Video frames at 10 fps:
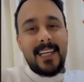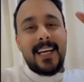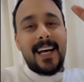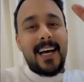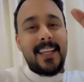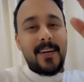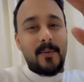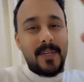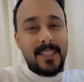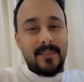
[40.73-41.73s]
هذه
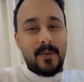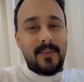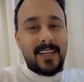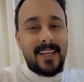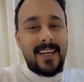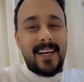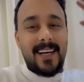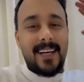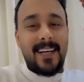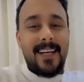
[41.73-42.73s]
أول شفرة
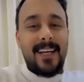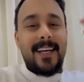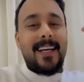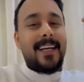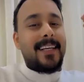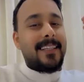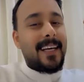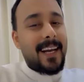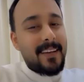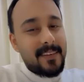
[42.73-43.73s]
وفكيناها
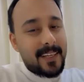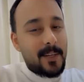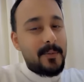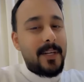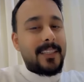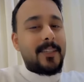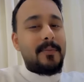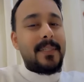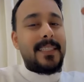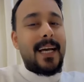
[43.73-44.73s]
يلا فكروا يعطيكم
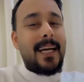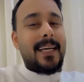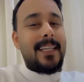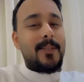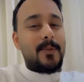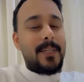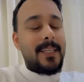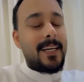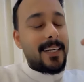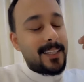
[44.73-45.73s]
مساحة كذا
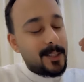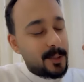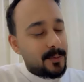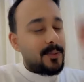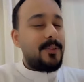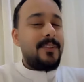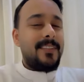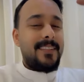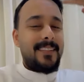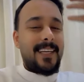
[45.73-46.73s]
شوية تشوفون
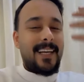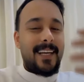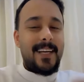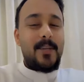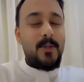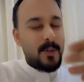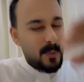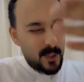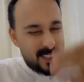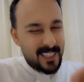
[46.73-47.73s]
يلا ارجعوا
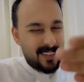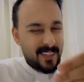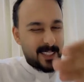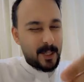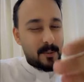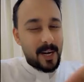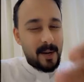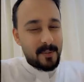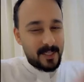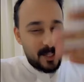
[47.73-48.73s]
البوستر فقط لكم
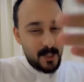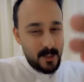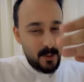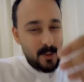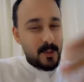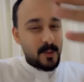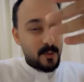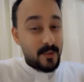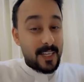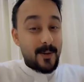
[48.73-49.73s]
الرابط ارجعوا له
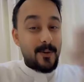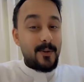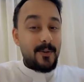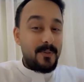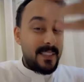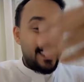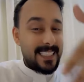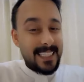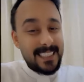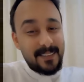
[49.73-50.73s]
شوفوا فككوا معي
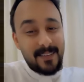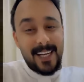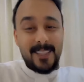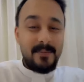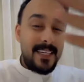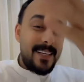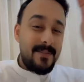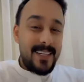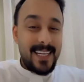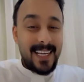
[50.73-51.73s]
شيء شفرات منه
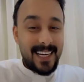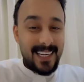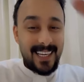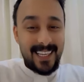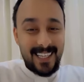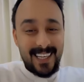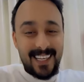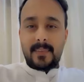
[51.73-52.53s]
منه يلا يلا يلا